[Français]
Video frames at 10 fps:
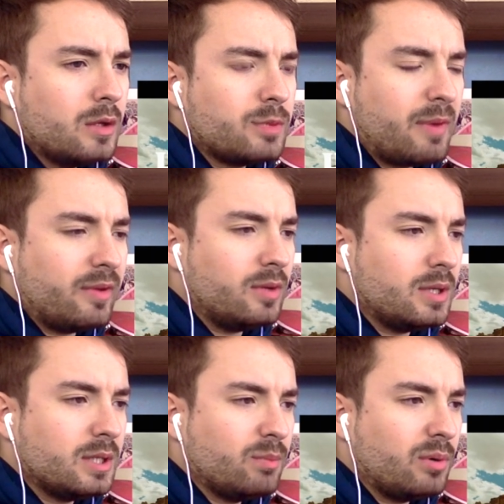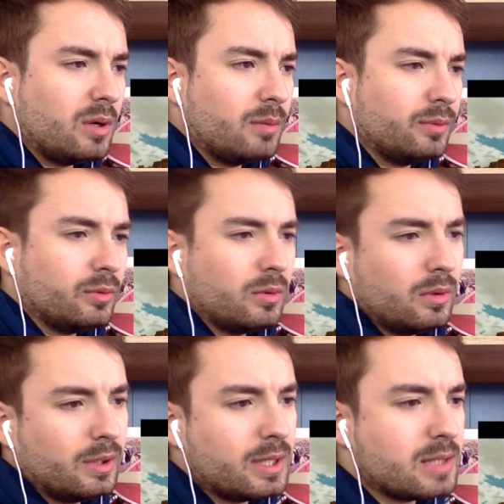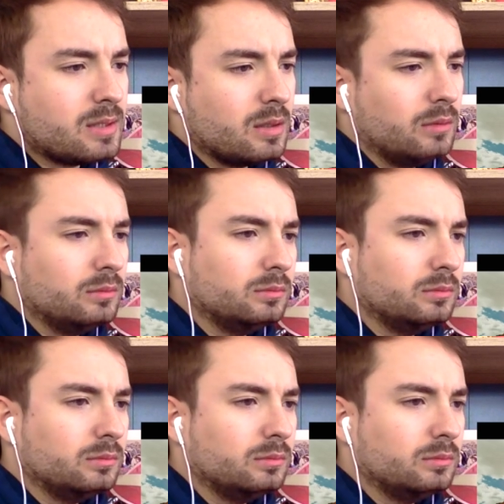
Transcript: suis pas fan de la typo, elle est un peu trop euh, écrasée là.